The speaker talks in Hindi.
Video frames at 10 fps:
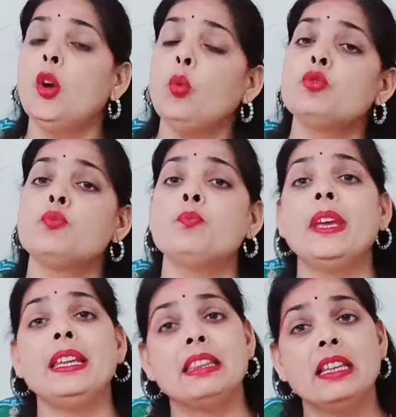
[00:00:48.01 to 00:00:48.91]

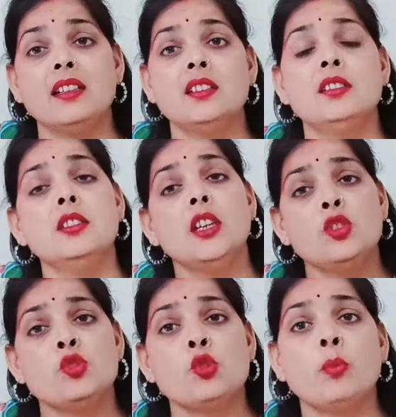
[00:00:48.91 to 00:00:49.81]
उसमें दर्द
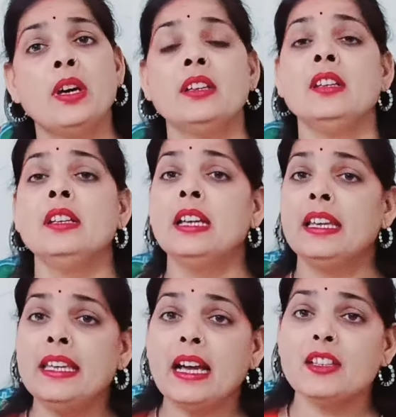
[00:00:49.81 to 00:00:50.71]
चुभन
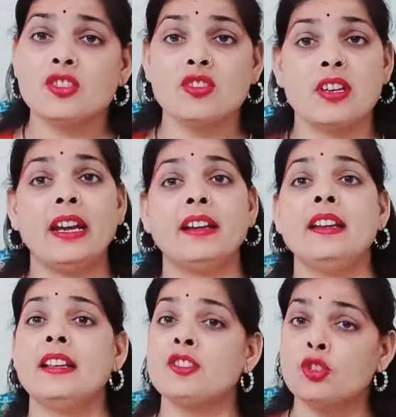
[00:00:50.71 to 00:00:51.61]
या
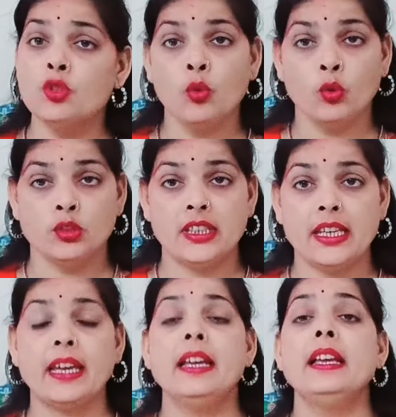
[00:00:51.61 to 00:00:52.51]
रेडनेस क्यों होती
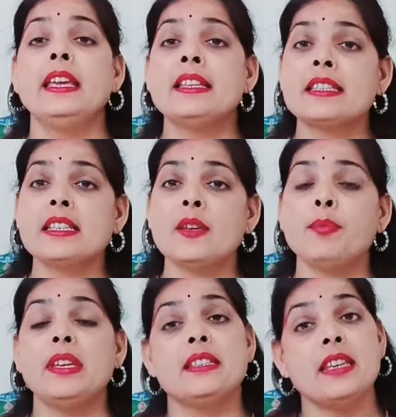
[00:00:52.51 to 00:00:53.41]
है इसके
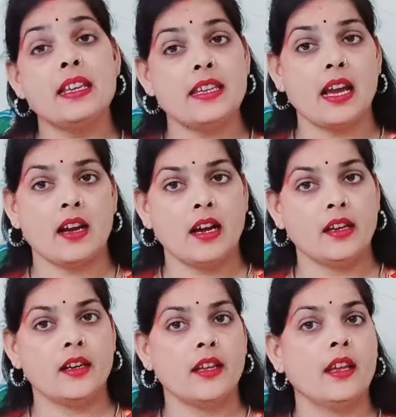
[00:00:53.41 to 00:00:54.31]
पीछे क्या
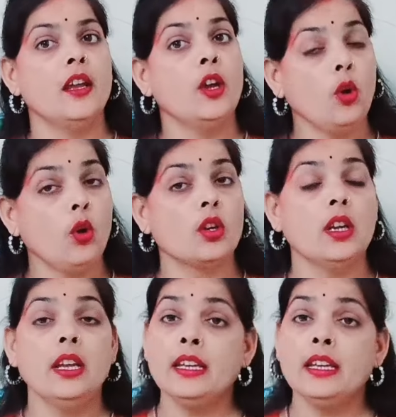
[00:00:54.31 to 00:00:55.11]
कारण है और